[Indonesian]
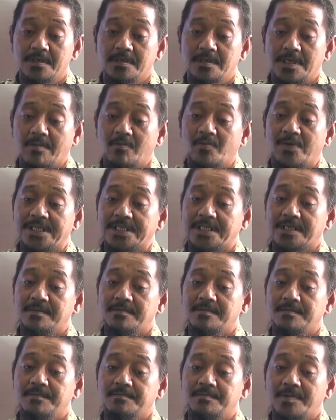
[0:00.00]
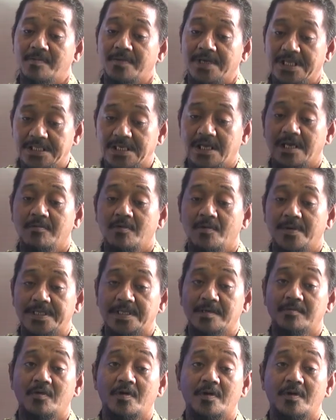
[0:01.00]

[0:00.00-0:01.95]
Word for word: Kabupaten pemerintah Kabupaten hmm.